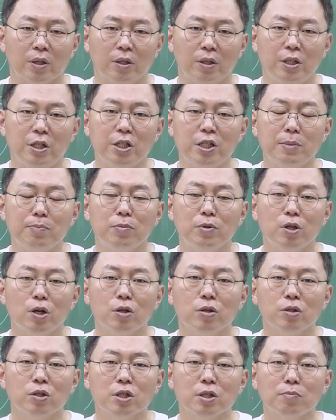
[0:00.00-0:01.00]

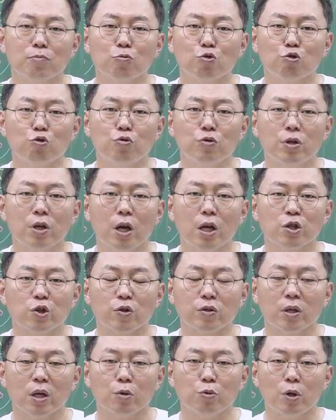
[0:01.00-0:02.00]
20년쯤 뒤에
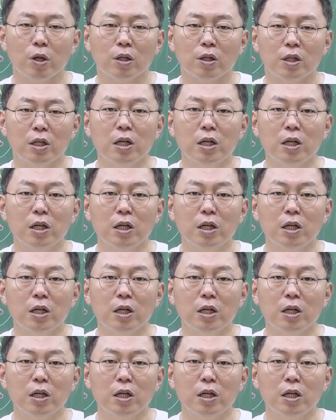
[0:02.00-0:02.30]
전개된